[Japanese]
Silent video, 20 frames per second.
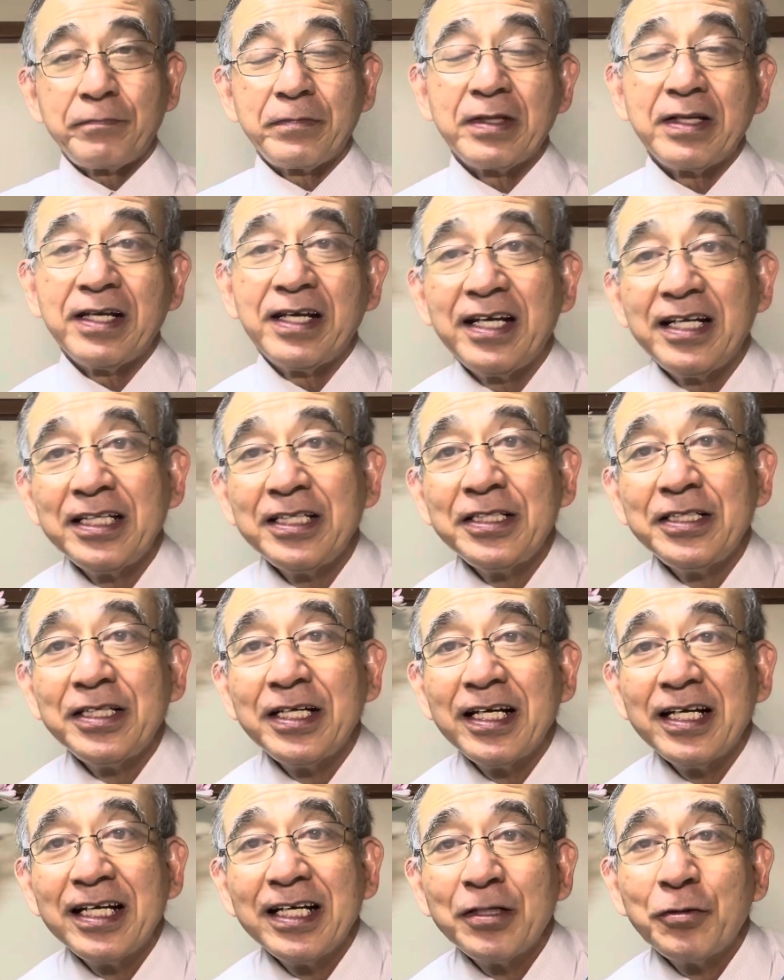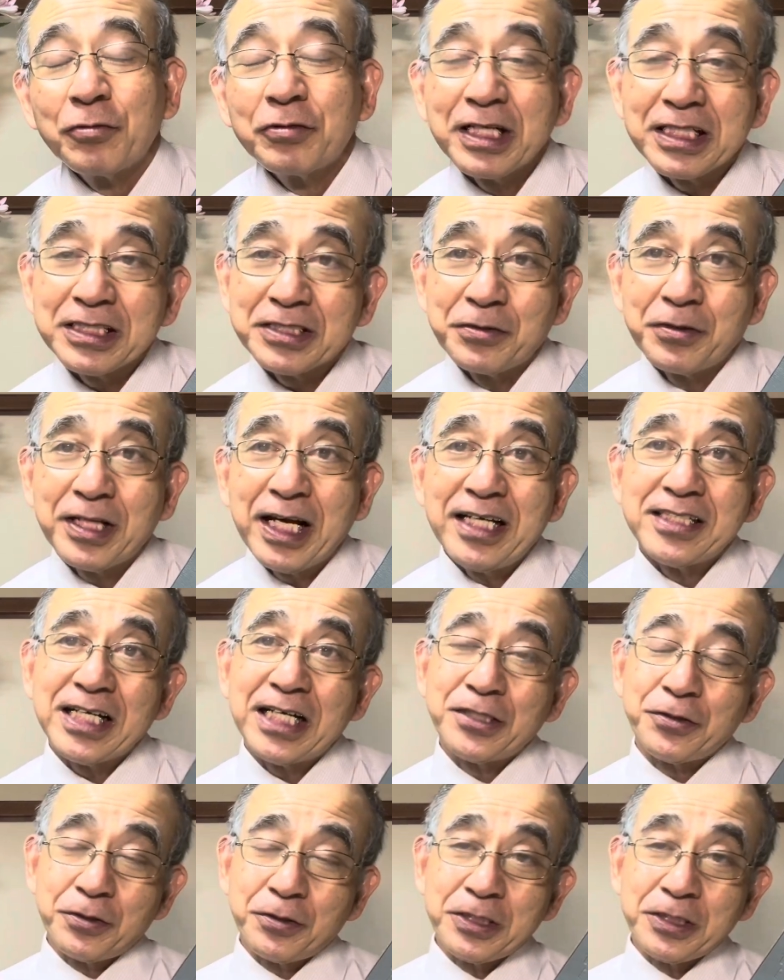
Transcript: えーにえー、6月の第3の